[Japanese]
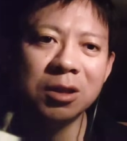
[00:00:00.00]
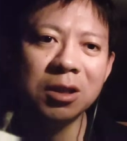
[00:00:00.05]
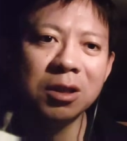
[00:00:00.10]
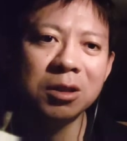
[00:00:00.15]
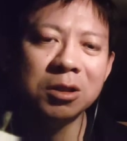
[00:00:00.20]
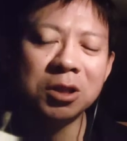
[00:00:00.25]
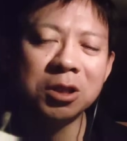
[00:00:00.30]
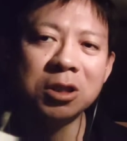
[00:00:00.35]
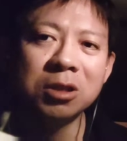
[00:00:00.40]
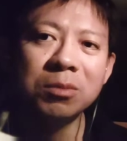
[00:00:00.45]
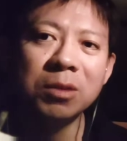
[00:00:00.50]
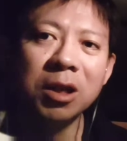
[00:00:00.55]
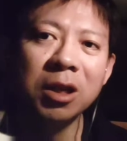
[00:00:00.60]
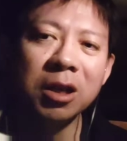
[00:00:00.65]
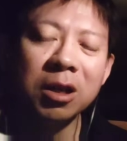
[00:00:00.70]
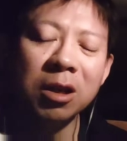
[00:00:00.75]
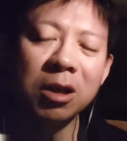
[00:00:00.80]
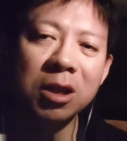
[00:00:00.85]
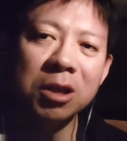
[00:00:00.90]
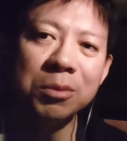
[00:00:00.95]
ね、10
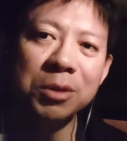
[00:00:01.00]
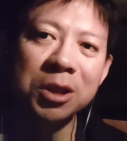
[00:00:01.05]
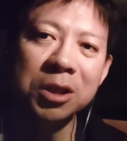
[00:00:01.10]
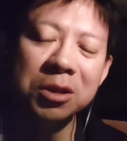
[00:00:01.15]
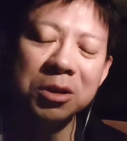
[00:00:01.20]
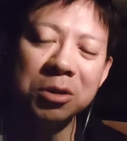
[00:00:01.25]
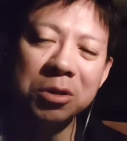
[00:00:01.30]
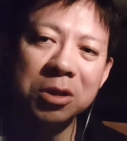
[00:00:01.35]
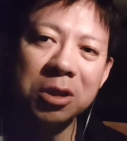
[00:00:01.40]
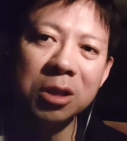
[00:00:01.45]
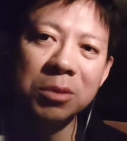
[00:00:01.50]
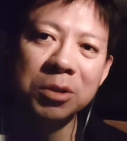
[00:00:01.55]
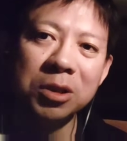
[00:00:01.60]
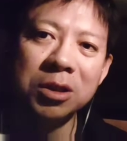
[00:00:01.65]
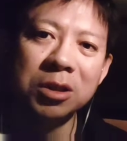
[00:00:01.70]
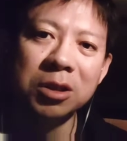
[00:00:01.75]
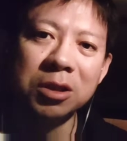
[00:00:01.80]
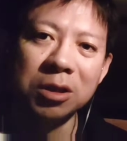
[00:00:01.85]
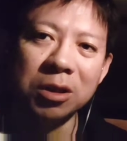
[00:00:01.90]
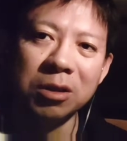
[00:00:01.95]
万円かかりましたって言っちゃうかも
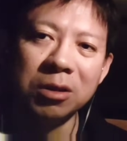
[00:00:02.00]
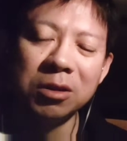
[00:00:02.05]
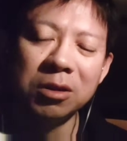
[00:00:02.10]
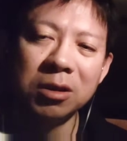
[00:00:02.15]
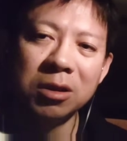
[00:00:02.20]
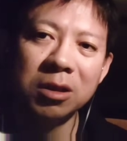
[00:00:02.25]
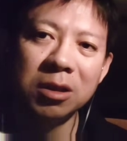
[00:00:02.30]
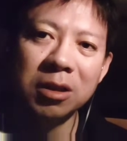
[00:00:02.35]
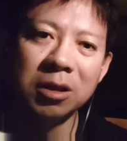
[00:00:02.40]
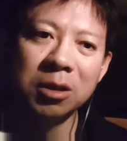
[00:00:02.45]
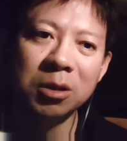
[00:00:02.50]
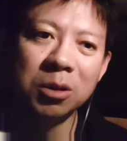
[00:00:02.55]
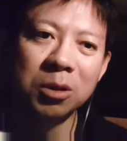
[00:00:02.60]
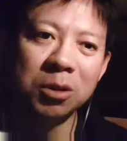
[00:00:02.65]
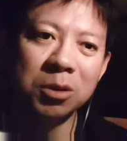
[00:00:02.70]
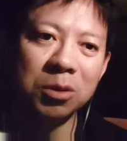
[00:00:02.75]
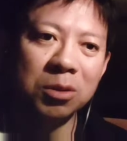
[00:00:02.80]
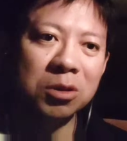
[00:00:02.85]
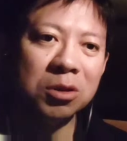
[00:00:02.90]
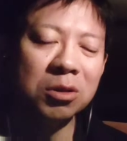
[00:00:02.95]
しれないじゃん。
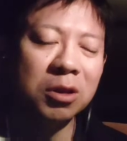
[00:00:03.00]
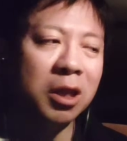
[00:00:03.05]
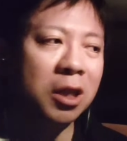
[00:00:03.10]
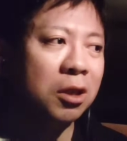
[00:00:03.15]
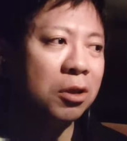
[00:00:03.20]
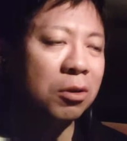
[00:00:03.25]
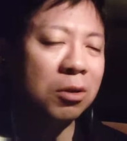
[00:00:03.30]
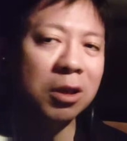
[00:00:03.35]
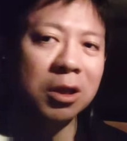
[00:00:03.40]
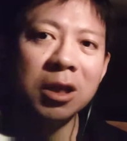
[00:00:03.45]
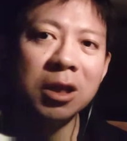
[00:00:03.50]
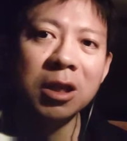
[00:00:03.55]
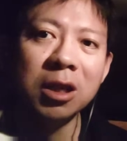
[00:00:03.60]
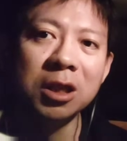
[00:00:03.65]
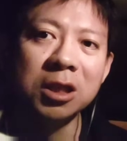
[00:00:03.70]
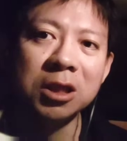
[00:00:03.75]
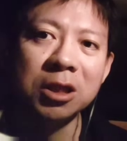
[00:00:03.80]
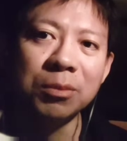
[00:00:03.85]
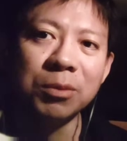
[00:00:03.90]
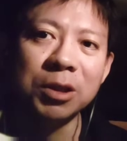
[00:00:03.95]
そうでしょ遠距離恋
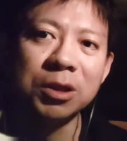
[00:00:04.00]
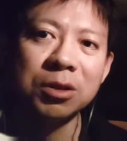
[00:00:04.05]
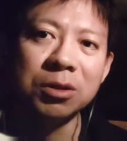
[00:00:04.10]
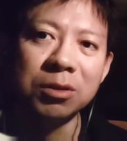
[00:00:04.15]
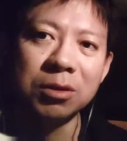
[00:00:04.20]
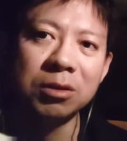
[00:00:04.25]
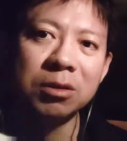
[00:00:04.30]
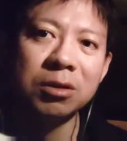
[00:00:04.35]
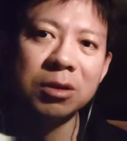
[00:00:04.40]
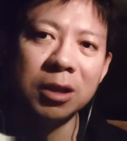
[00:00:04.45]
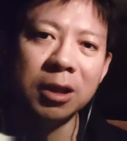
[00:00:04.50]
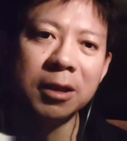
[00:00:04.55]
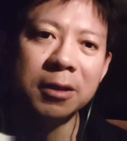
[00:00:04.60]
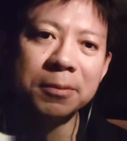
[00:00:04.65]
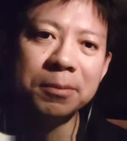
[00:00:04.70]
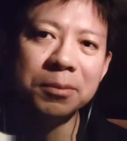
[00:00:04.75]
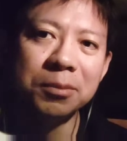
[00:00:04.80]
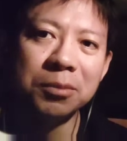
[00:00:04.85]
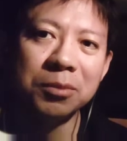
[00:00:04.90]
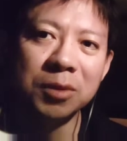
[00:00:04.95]
愛してます、つって。
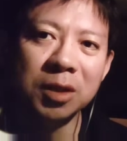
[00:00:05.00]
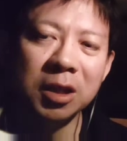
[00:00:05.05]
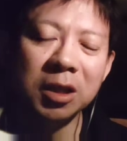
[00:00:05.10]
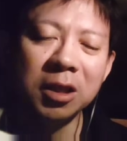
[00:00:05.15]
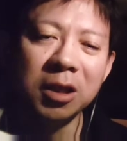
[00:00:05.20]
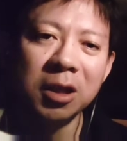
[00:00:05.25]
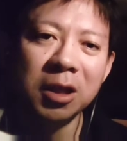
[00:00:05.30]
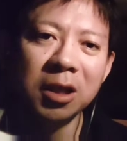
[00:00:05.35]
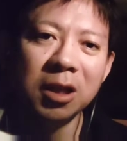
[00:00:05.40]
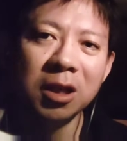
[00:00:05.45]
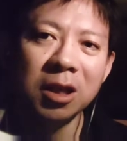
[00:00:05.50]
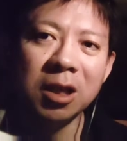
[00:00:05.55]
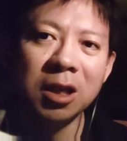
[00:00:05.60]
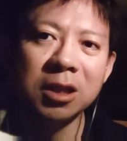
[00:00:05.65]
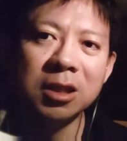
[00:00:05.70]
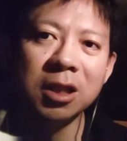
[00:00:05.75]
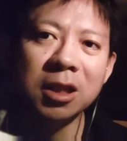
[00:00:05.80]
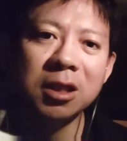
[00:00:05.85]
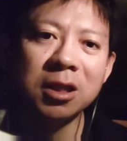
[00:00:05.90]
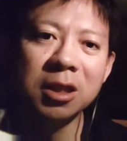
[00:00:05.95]
で、
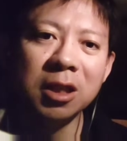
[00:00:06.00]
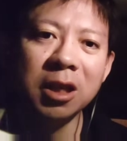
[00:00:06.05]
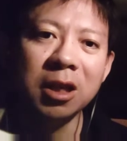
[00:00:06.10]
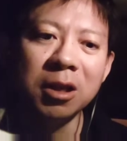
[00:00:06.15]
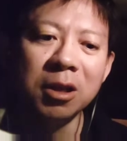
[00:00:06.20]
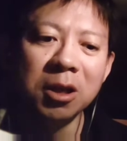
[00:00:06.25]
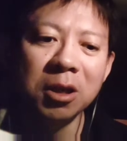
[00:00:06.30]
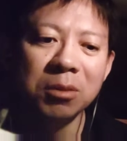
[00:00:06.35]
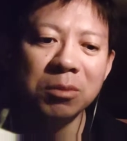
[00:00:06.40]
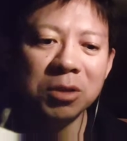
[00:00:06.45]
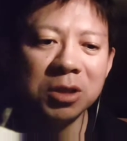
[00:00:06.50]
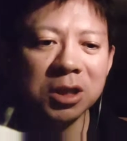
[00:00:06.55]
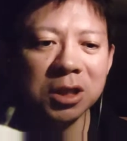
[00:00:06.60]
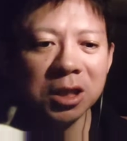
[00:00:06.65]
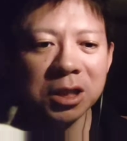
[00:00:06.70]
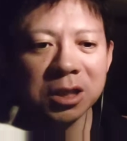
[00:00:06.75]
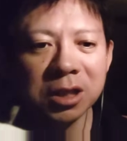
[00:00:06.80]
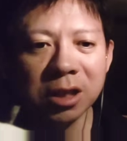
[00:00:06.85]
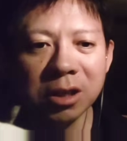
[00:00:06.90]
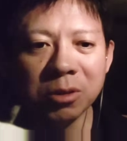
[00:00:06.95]
風邪って、もし
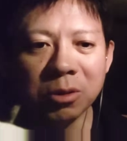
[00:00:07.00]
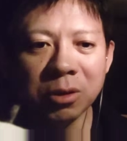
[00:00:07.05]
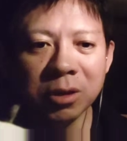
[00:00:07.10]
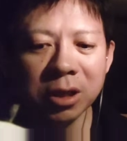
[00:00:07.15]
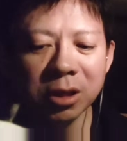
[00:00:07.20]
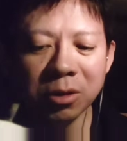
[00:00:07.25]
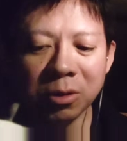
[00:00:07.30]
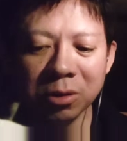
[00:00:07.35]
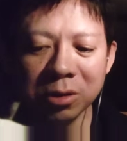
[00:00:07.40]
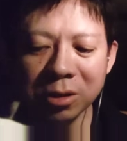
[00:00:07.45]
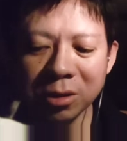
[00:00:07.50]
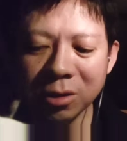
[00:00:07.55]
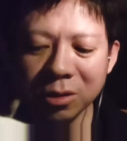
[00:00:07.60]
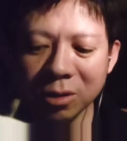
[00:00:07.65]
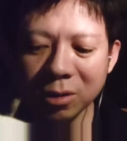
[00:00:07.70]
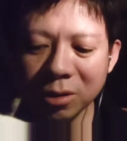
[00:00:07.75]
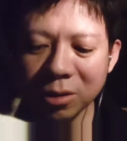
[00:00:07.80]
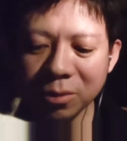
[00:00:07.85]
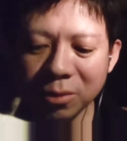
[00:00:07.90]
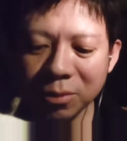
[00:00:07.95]
かしたらこれ、この
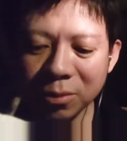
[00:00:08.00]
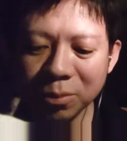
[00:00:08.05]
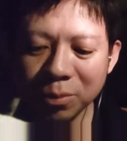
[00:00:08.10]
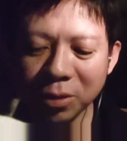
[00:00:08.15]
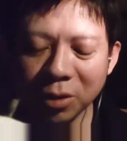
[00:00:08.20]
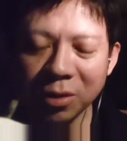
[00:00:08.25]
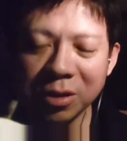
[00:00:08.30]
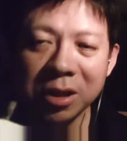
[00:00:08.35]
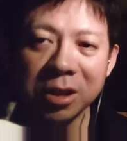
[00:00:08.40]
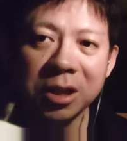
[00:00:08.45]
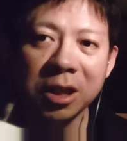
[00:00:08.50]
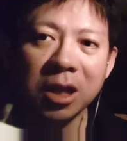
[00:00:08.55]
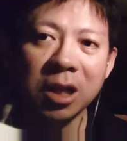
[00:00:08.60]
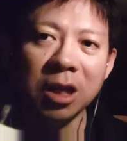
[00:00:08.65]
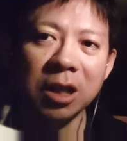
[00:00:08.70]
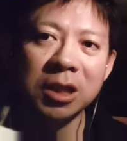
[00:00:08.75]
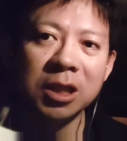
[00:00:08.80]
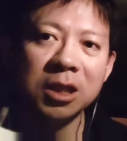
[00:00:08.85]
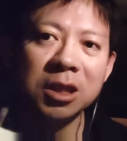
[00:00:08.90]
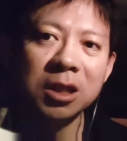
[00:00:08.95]
病気って
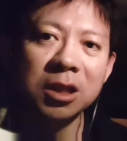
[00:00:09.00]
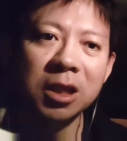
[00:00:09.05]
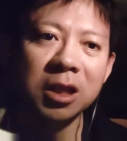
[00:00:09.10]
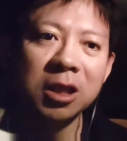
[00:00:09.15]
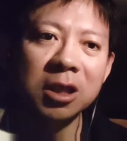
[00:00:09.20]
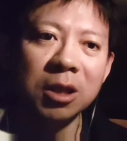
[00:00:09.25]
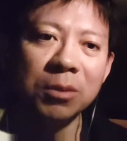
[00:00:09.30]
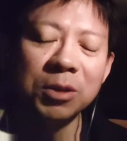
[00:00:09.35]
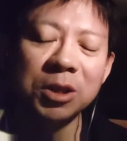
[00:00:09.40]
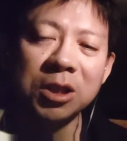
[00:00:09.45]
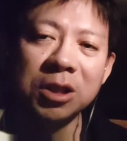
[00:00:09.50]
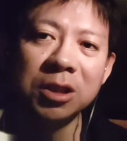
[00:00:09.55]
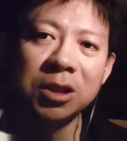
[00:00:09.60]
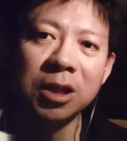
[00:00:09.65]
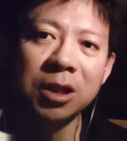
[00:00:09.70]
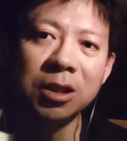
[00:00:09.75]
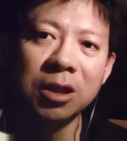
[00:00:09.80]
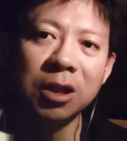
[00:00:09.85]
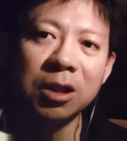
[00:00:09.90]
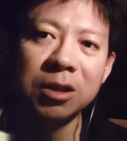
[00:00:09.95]
風邪じゃないんかもしん
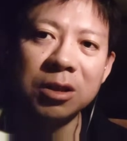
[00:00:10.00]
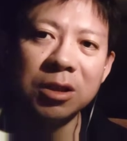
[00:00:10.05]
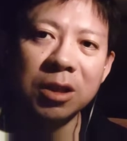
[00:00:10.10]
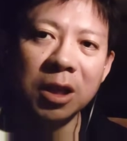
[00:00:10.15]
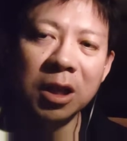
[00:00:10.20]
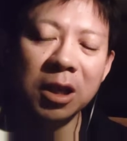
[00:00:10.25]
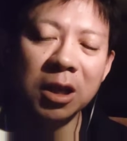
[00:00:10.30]
ないな。